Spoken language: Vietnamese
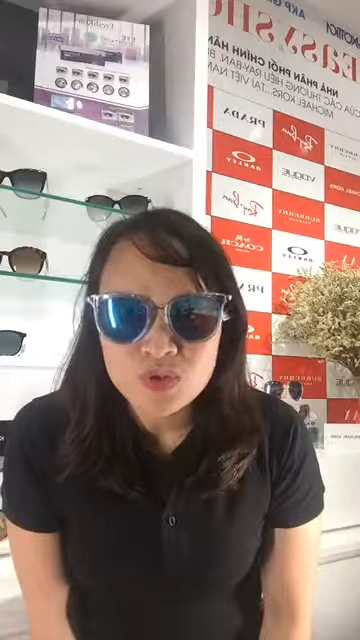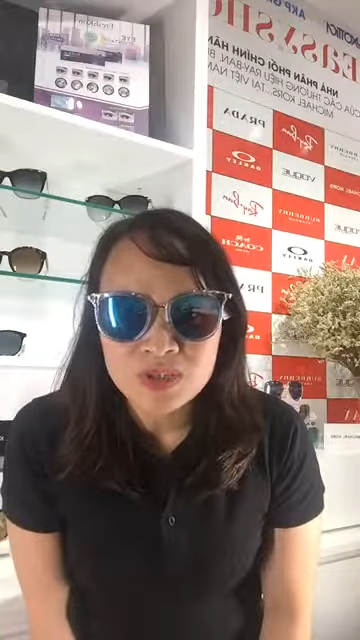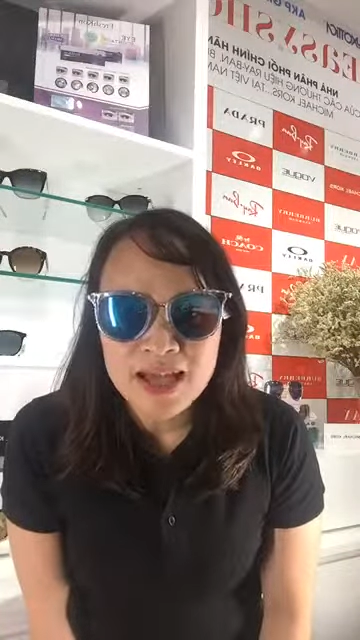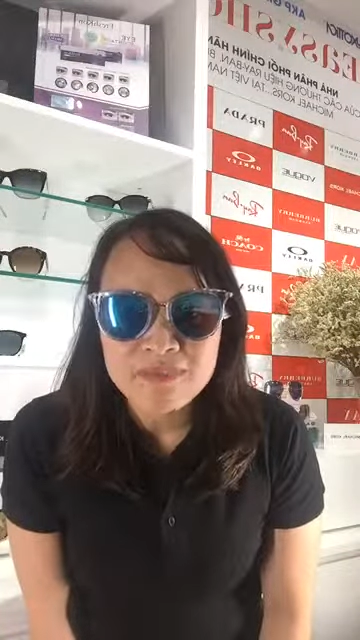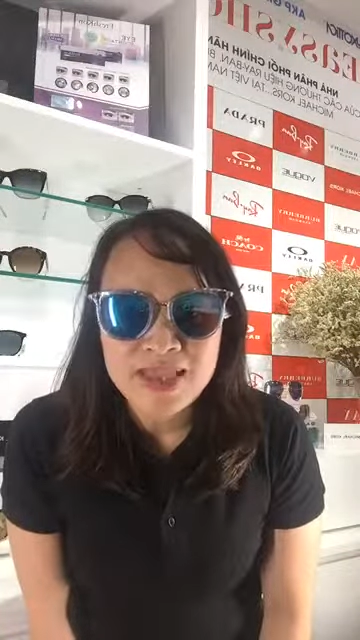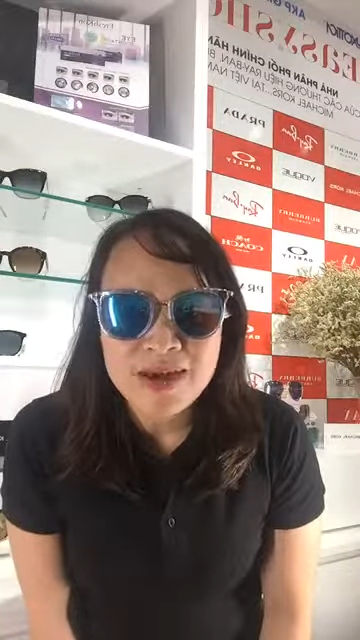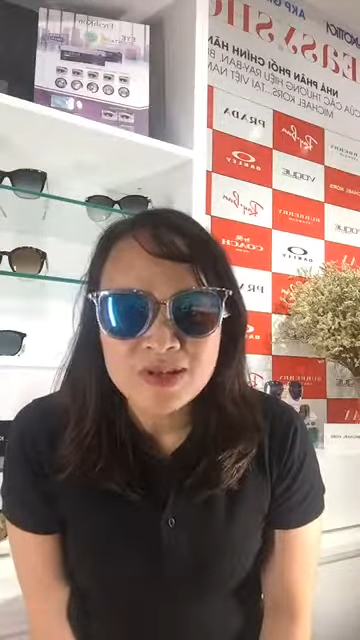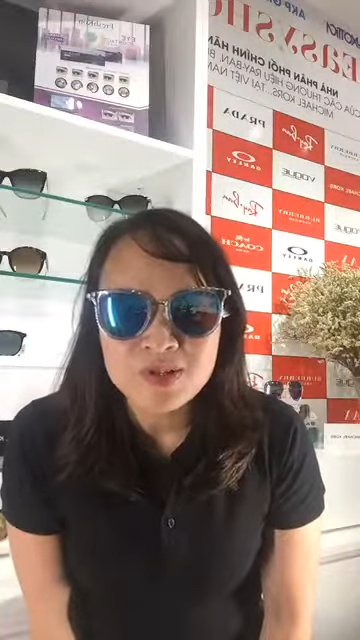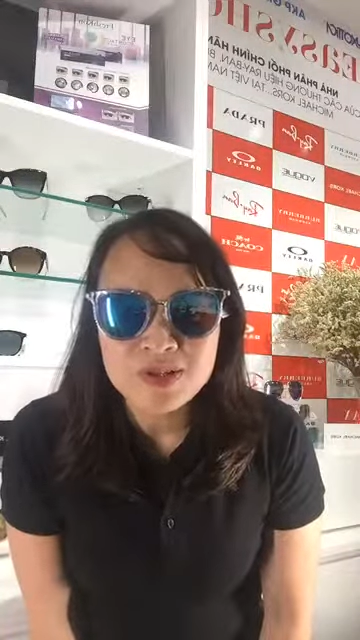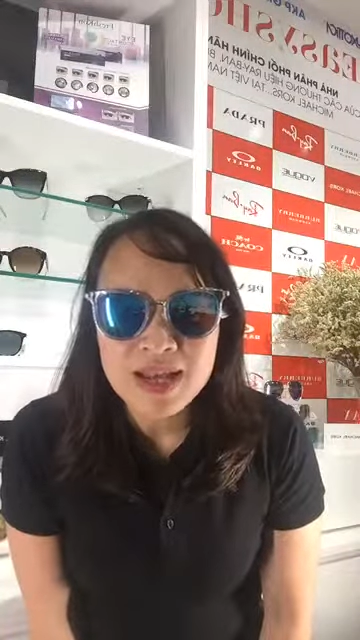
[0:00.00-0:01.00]
số tám mươi tám
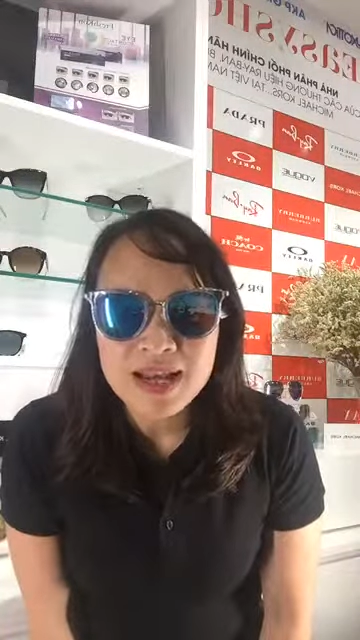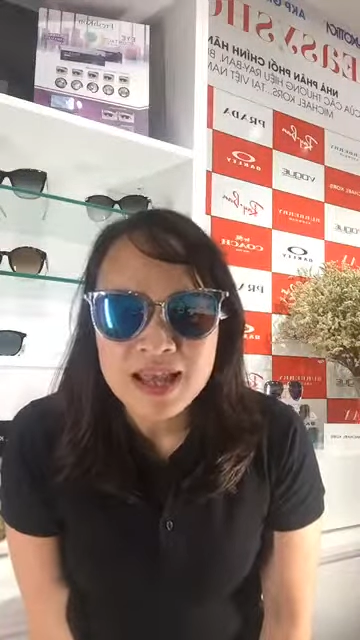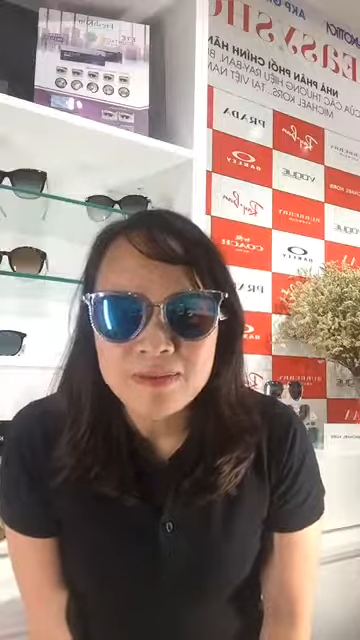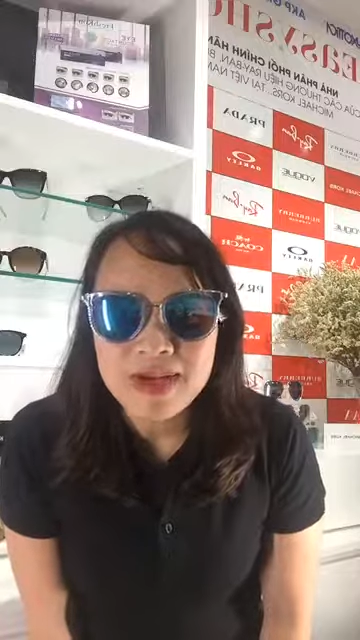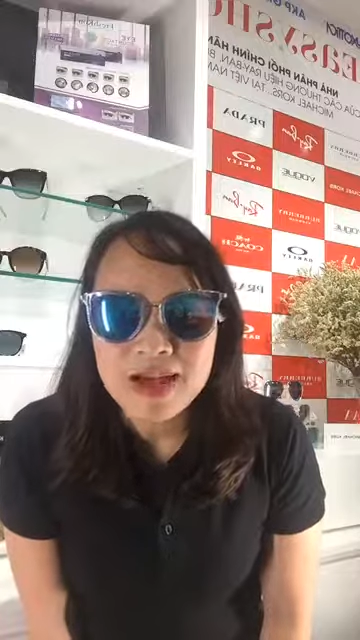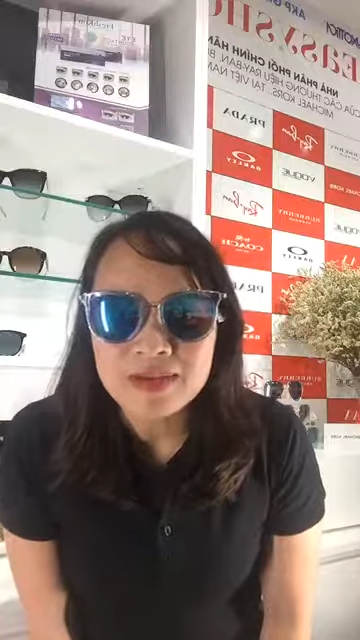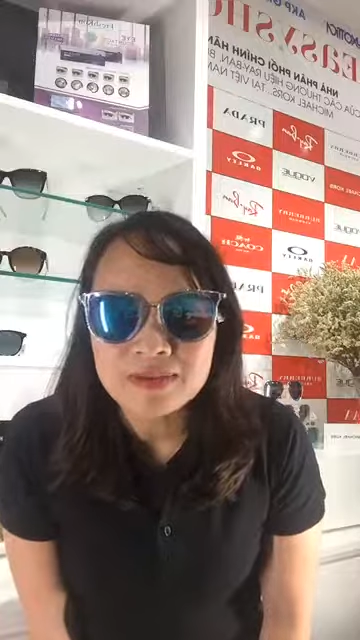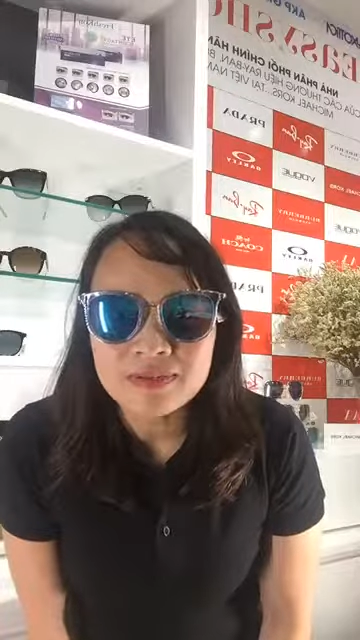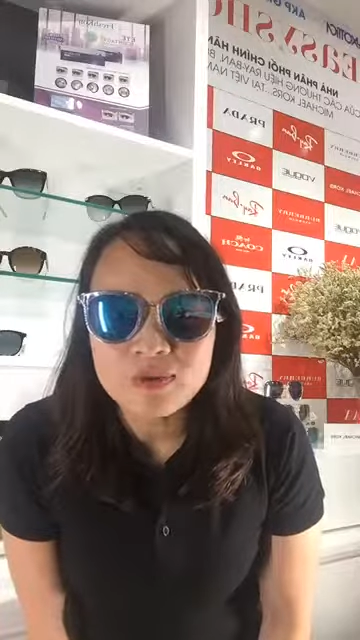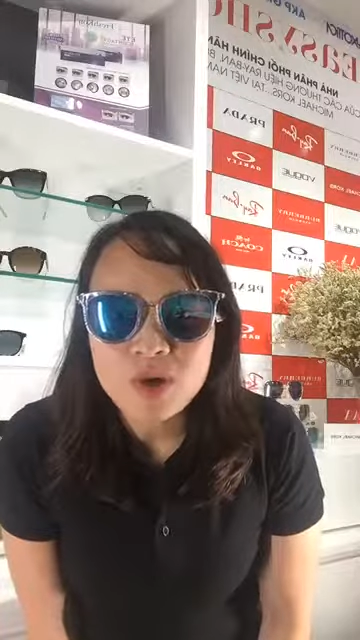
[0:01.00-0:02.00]
là số rất là đẹp đấy
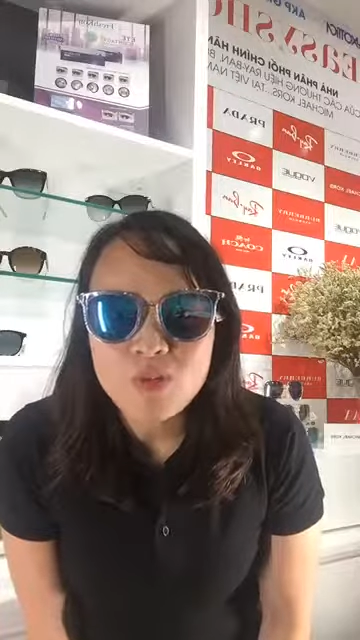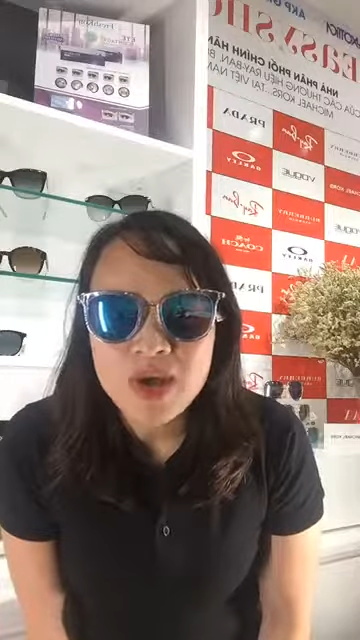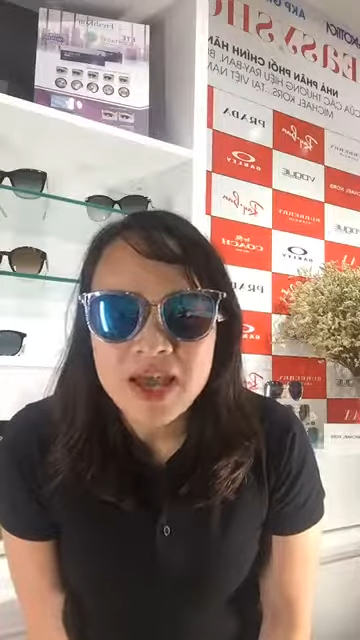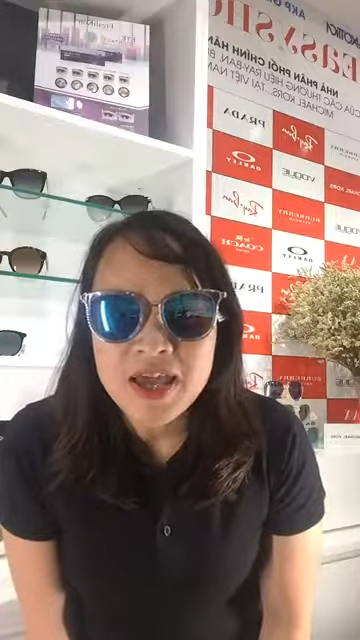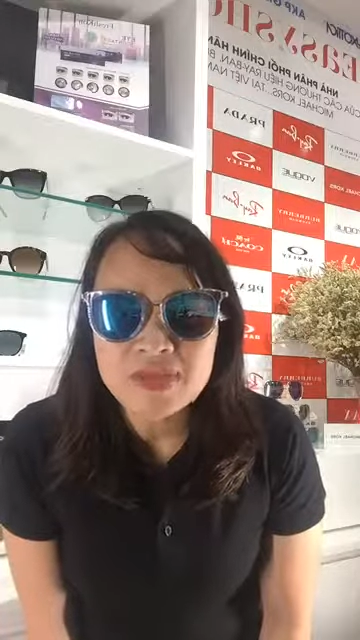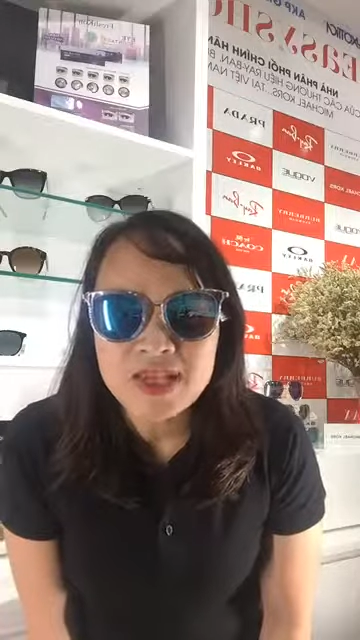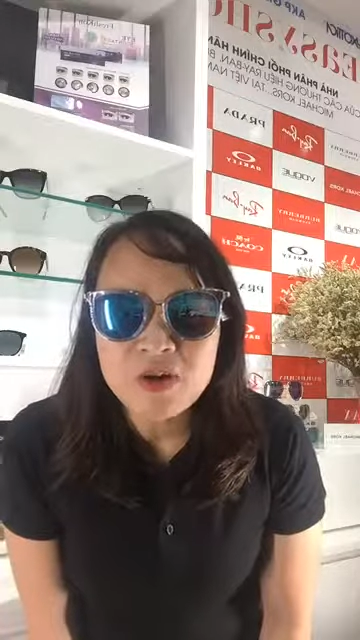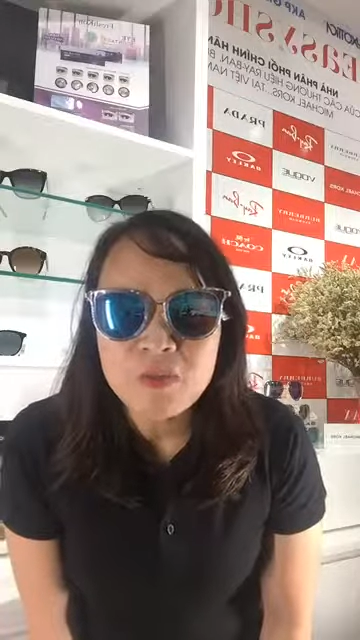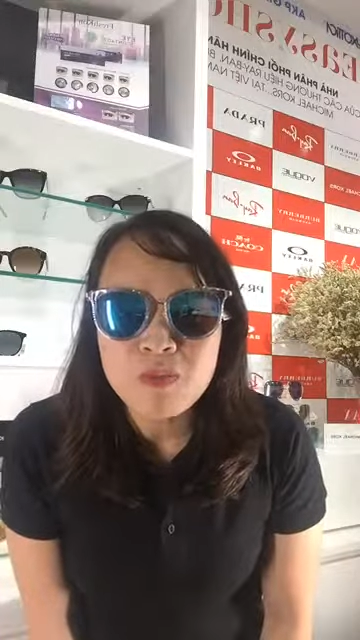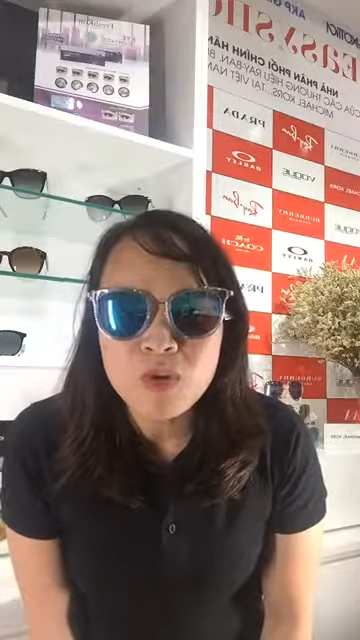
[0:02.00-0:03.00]
ạ. Cuối buổi em sẽ
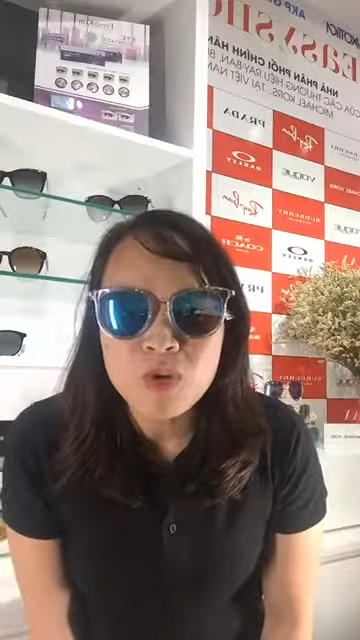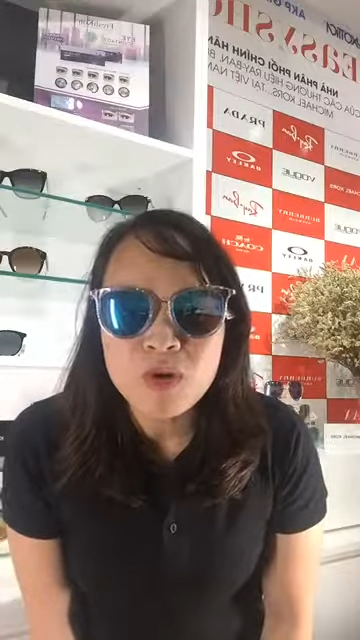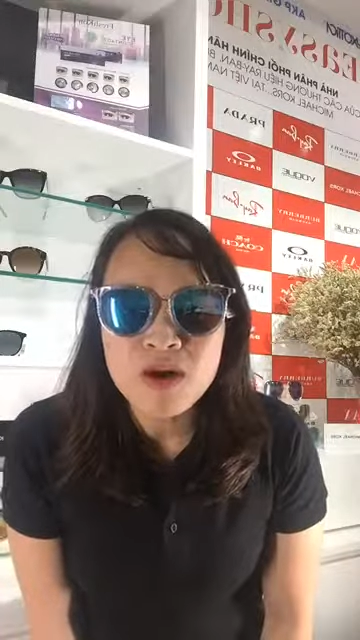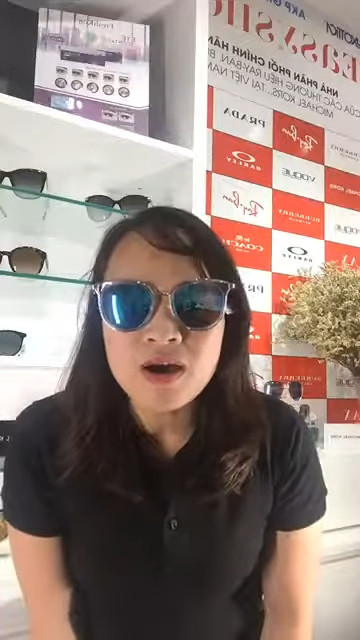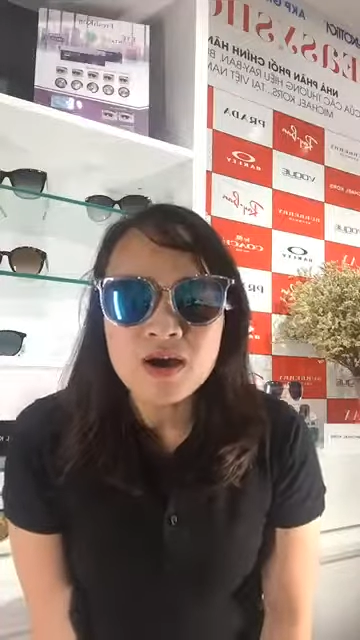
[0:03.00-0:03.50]
công bố...